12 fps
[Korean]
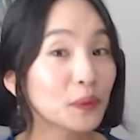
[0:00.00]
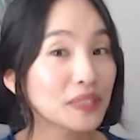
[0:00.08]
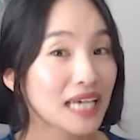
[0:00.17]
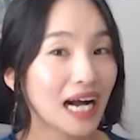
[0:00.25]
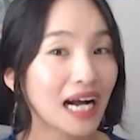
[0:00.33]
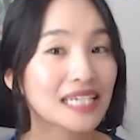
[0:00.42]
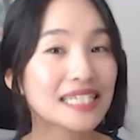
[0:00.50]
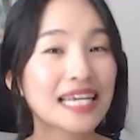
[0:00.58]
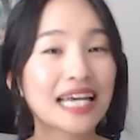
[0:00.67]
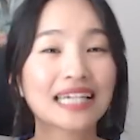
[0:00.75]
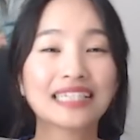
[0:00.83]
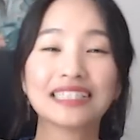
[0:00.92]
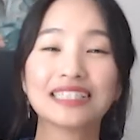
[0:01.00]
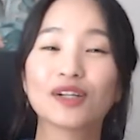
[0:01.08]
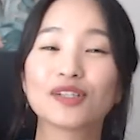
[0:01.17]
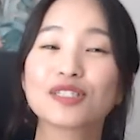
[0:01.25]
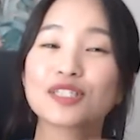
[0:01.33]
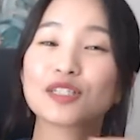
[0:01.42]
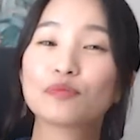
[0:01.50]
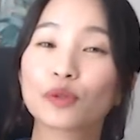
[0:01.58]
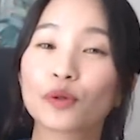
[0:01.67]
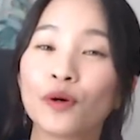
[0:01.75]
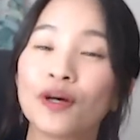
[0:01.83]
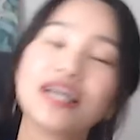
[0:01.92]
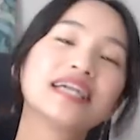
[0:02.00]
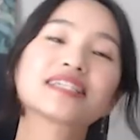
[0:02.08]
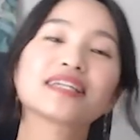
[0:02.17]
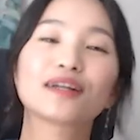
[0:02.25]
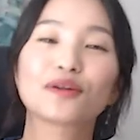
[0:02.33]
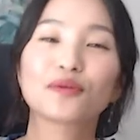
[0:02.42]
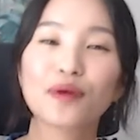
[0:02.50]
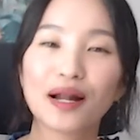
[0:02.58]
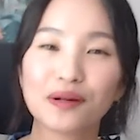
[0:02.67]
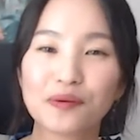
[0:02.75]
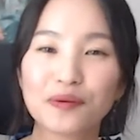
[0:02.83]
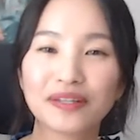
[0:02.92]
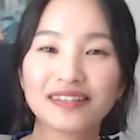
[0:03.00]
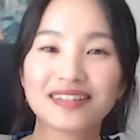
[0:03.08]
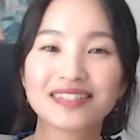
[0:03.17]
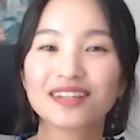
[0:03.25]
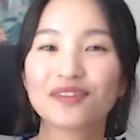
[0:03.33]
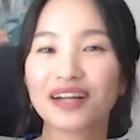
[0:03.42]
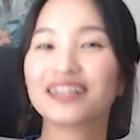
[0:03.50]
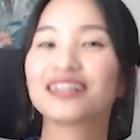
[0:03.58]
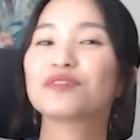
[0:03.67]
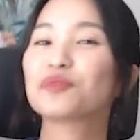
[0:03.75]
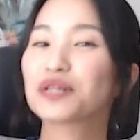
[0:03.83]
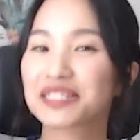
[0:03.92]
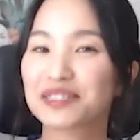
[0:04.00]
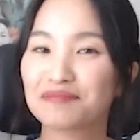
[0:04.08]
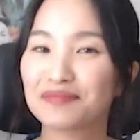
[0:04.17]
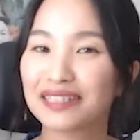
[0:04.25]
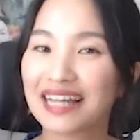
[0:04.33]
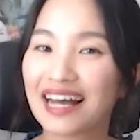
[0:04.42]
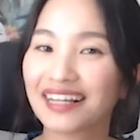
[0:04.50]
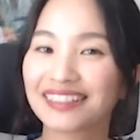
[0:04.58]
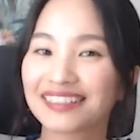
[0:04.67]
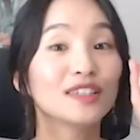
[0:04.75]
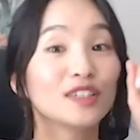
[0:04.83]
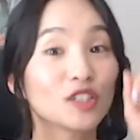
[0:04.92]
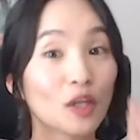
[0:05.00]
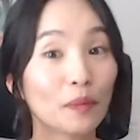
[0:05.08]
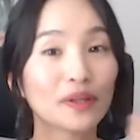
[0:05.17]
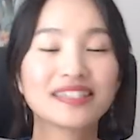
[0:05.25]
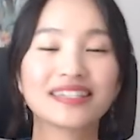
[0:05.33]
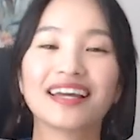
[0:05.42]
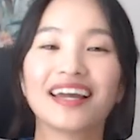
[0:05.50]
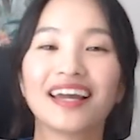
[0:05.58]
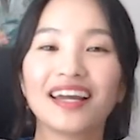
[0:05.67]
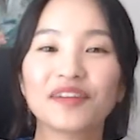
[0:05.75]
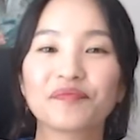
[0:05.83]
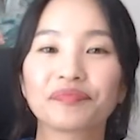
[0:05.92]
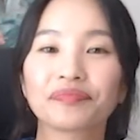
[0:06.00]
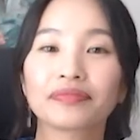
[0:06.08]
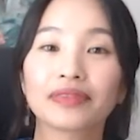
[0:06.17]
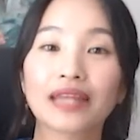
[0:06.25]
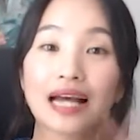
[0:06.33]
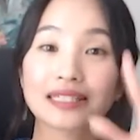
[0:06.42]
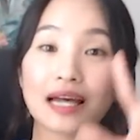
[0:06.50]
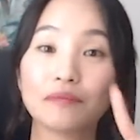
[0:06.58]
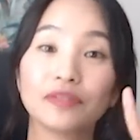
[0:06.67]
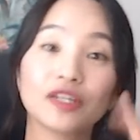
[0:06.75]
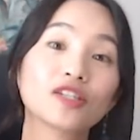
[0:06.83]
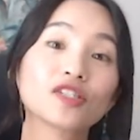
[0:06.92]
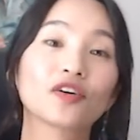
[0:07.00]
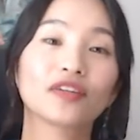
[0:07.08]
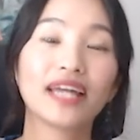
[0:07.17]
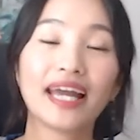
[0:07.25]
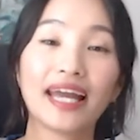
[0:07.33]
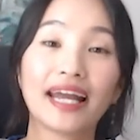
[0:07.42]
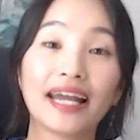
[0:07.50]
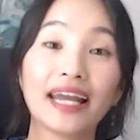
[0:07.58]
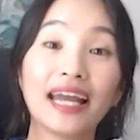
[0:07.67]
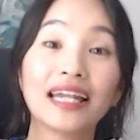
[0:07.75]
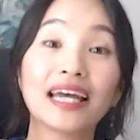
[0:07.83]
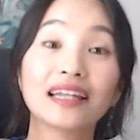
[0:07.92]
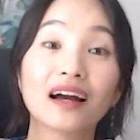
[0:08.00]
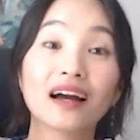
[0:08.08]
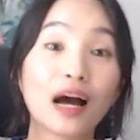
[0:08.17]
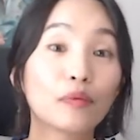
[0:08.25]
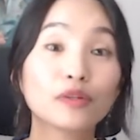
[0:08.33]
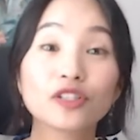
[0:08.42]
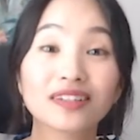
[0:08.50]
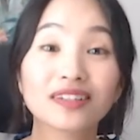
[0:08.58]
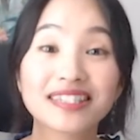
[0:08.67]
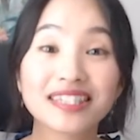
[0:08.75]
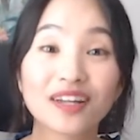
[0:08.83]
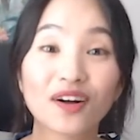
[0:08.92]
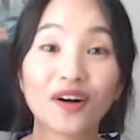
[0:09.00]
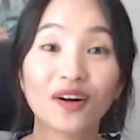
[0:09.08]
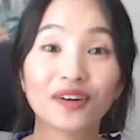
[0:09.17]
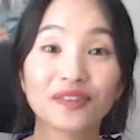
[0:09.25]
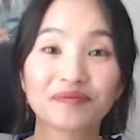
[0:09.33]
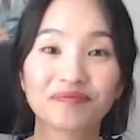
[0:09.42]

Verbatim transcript: 자가 체크 연습으로 제대로 알고 있는지 확인해 보겠습니다. 첫 번째, 나 3년 전에 캐나다 가본 적 있어.